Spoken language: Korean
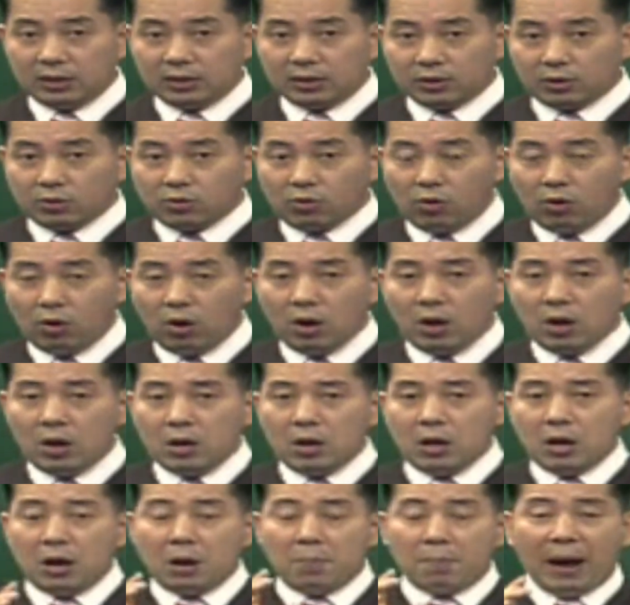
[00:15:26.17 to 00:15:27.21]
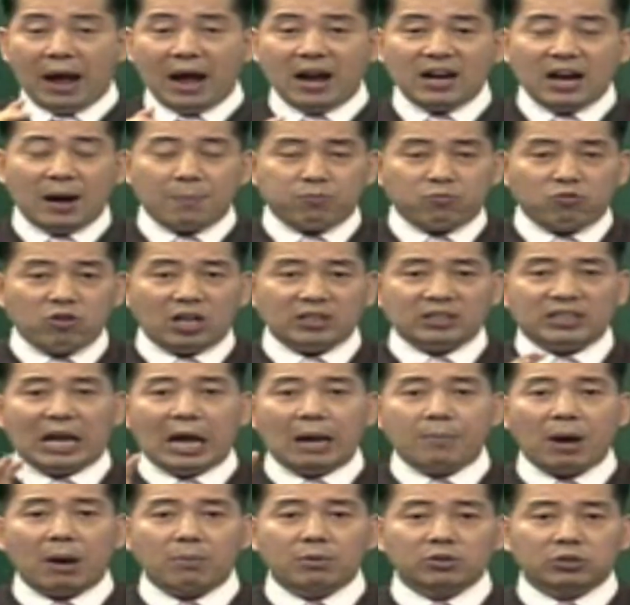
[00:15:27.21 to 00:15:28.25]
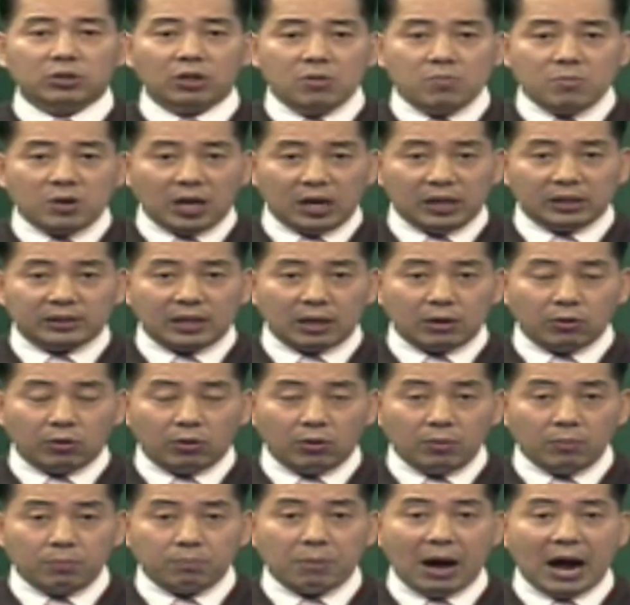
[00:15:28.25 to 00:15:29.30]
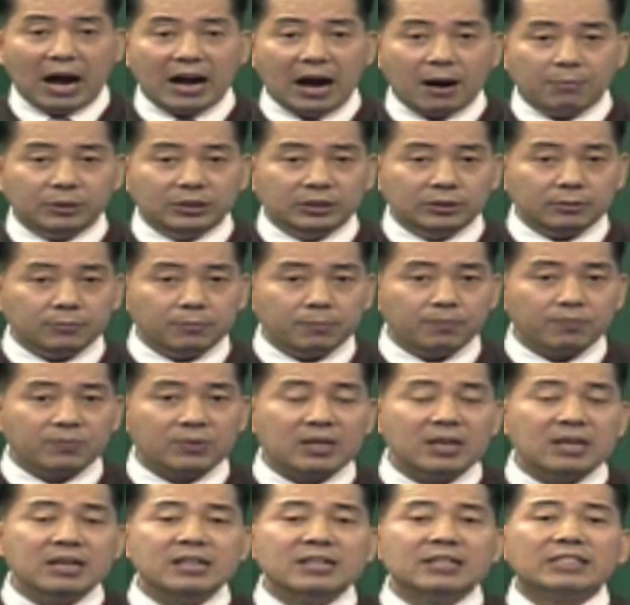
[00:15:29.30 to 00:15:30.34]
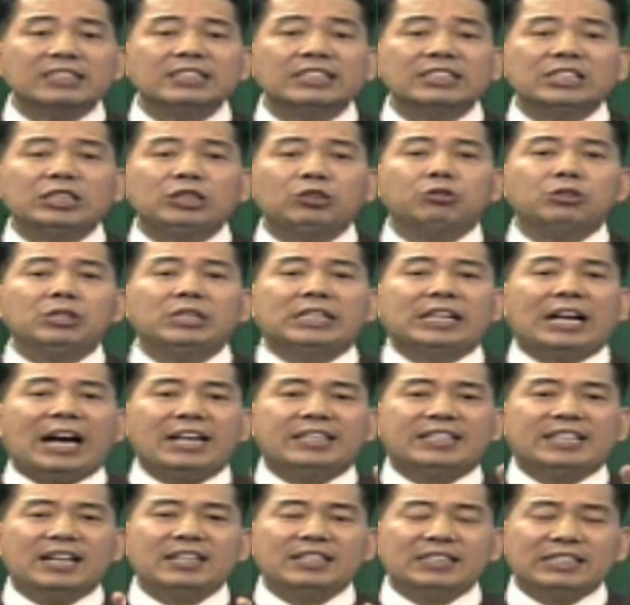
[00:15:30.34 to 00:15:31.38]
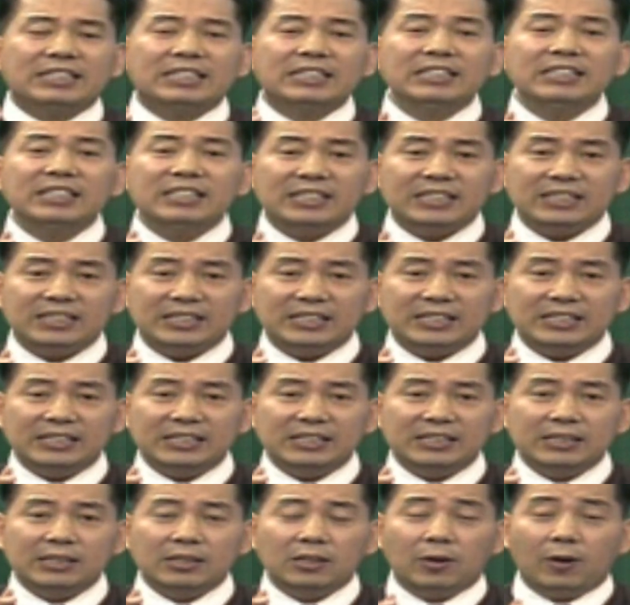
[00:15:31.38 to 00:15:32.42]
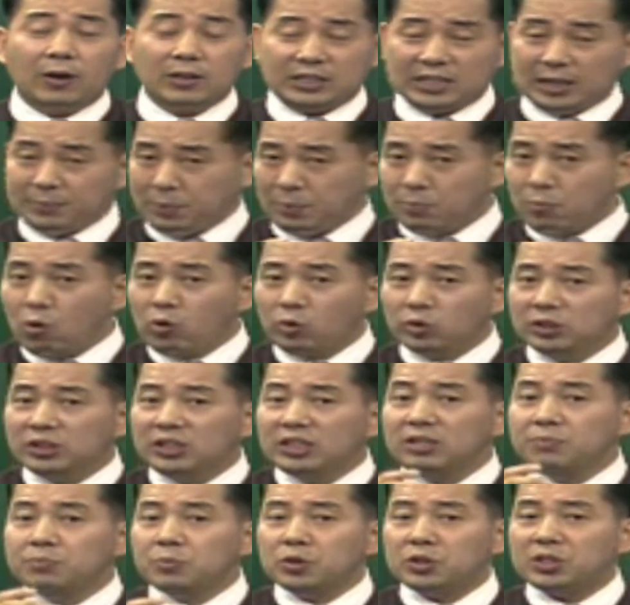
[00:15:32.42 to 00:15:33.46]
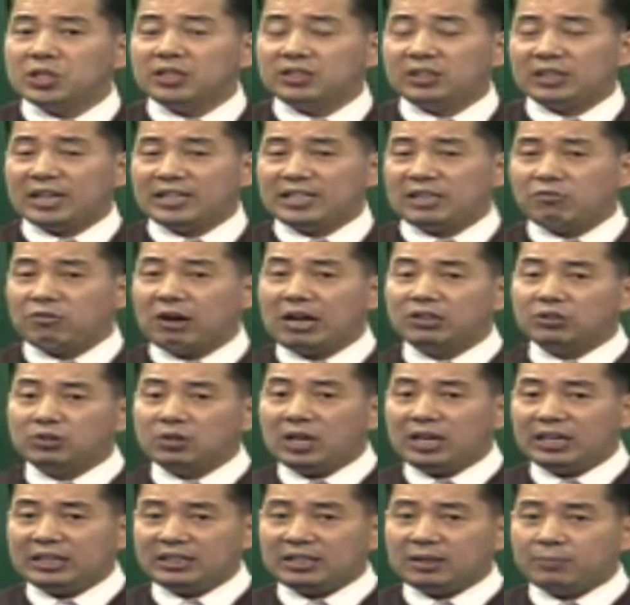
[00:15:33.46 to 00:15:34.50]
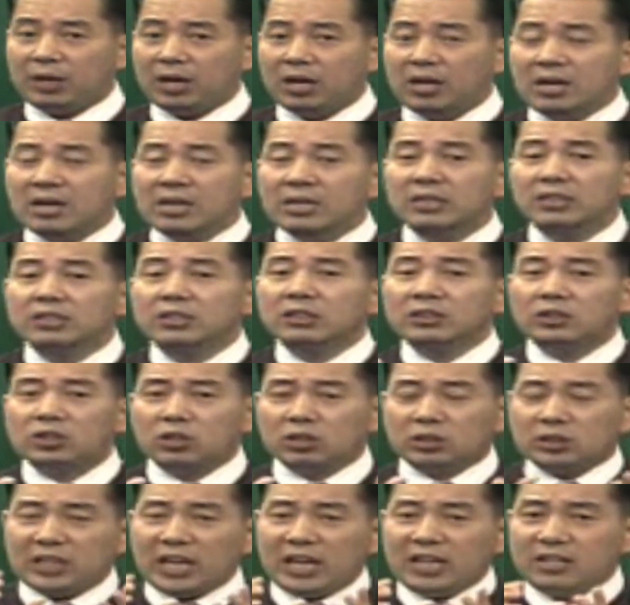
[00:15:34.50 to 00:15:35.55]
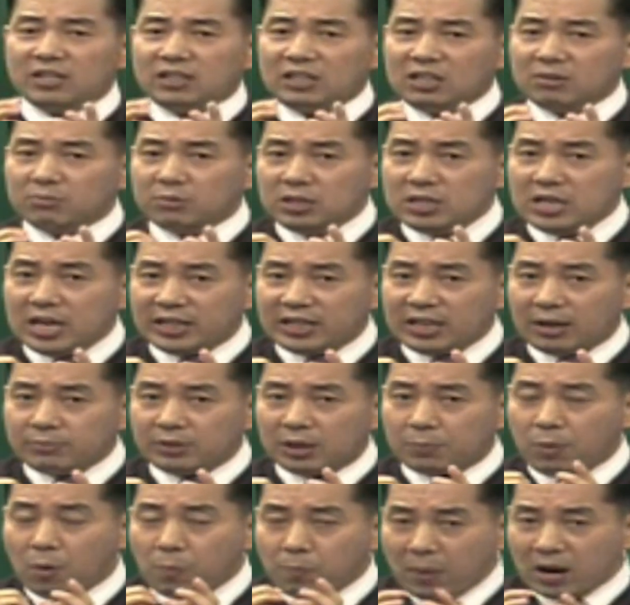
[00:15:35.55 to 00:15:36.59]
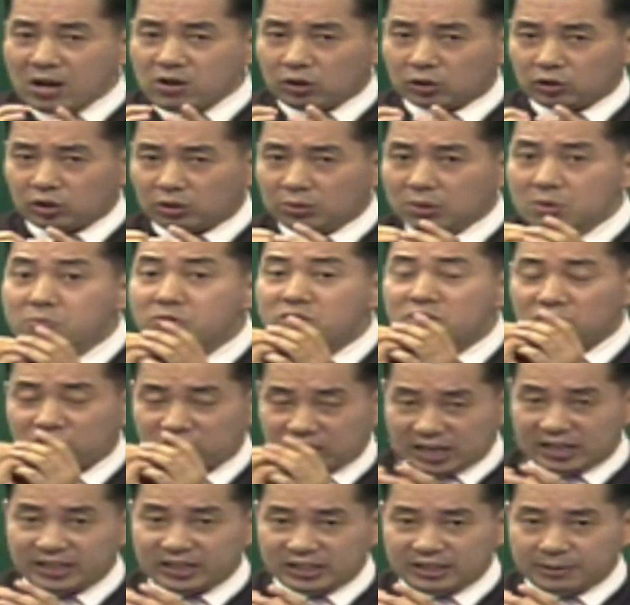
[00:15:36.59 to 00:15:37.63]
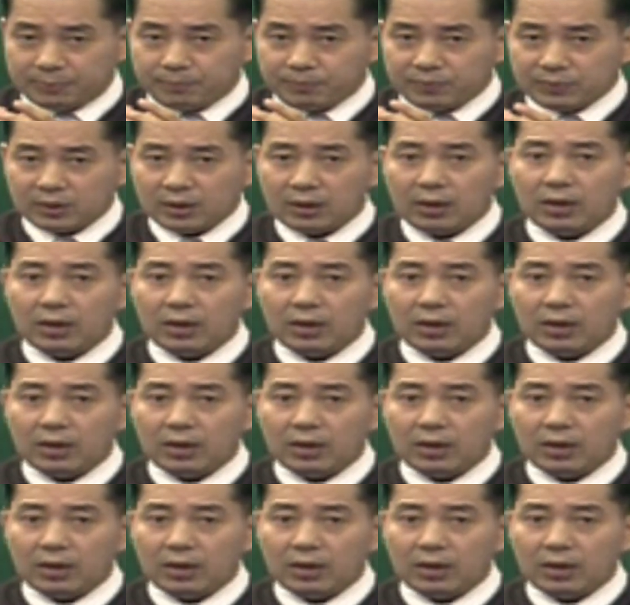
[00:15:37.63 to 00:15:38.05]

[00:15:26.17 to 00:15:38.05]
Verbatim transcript: 그리고 방합과 삼합을 설명할 때요, 방합은 그 기운이 가장 큰 시기, 어차피 목은 인묘진에서 가장 왕성하기 때문에 응축되어 있는 힘을 얘기합니다. 폭발력처럼 응축되어 있는 힘.